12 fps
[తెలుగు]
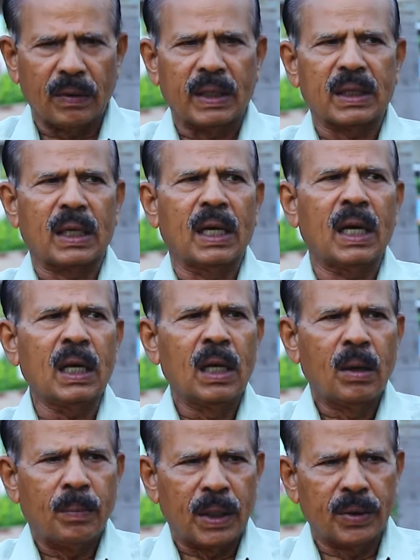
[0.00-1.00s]
తర్వాతనా
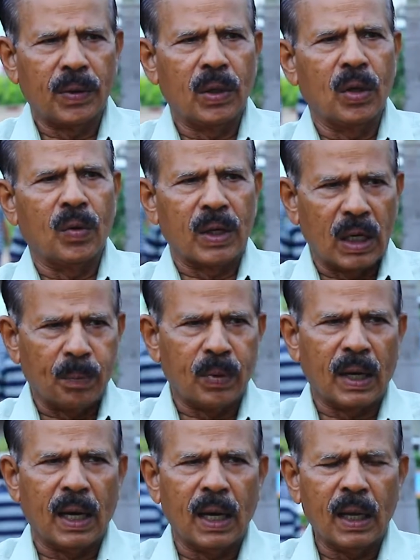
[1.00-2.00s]
పదవిలో
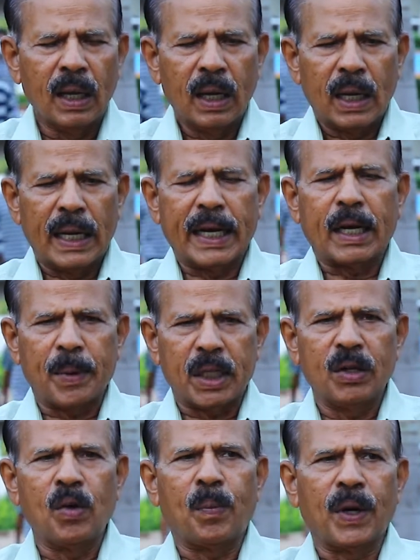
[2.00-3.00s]
ఉన్నప్పుడా లేక
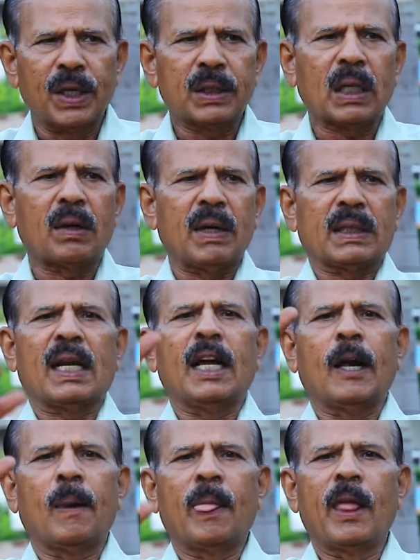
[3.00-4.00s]
పదవి పోయిన తర్వాతనా
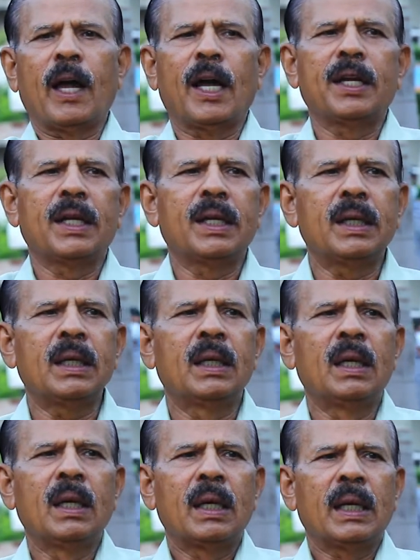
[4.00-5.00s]
అని
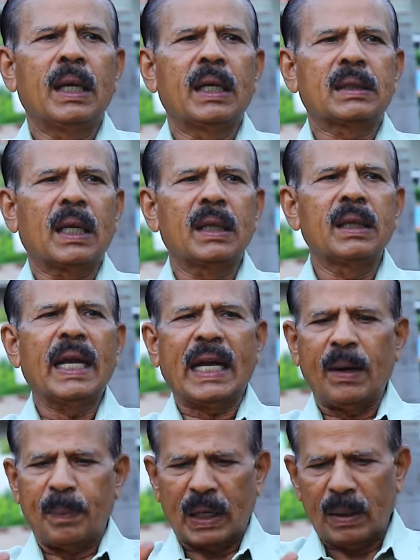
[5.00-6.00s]
ఈ సందేహ
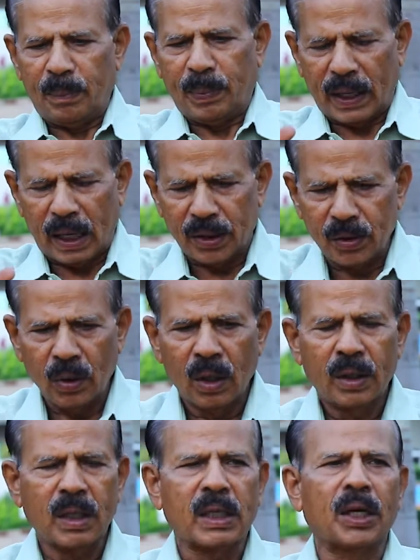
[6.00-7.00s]
పరంపరలను
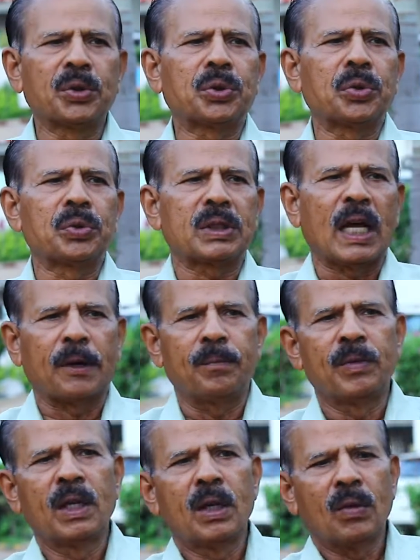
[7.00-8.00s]
నన్ను అడుగుతుంటారు
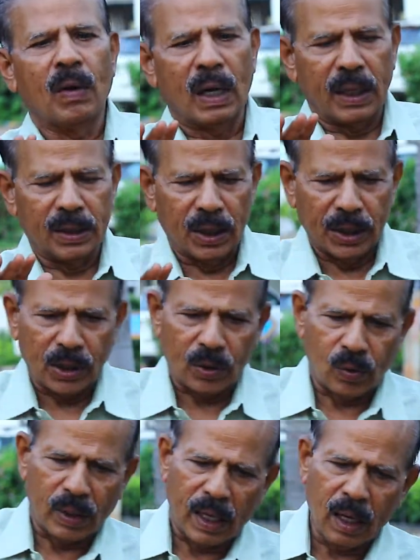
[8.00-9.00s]
వాళ్ళందరికీ
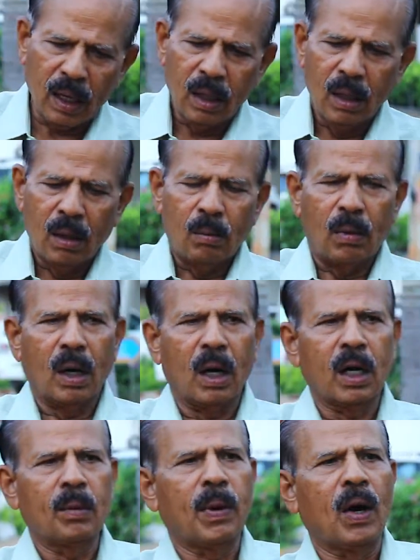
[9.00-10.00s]
కూడా
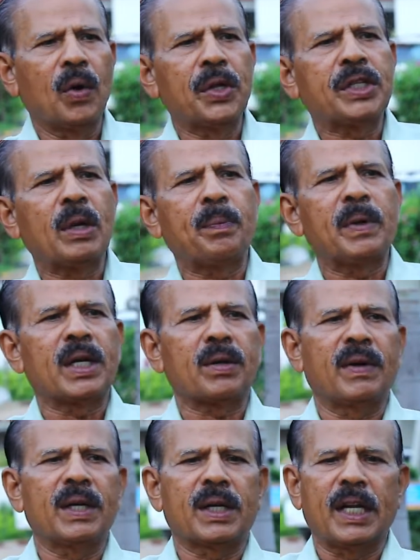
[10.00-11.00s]
మహానుభావులు
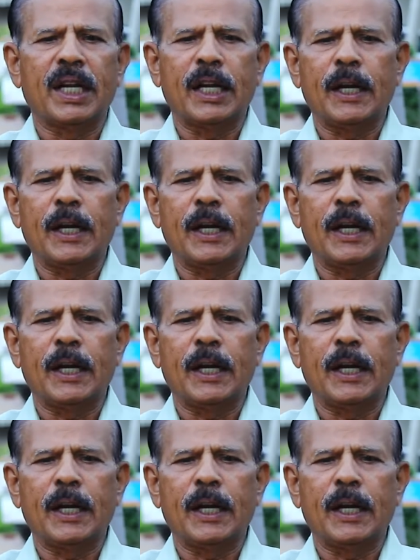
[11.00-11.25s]
చెప్పినటువంటి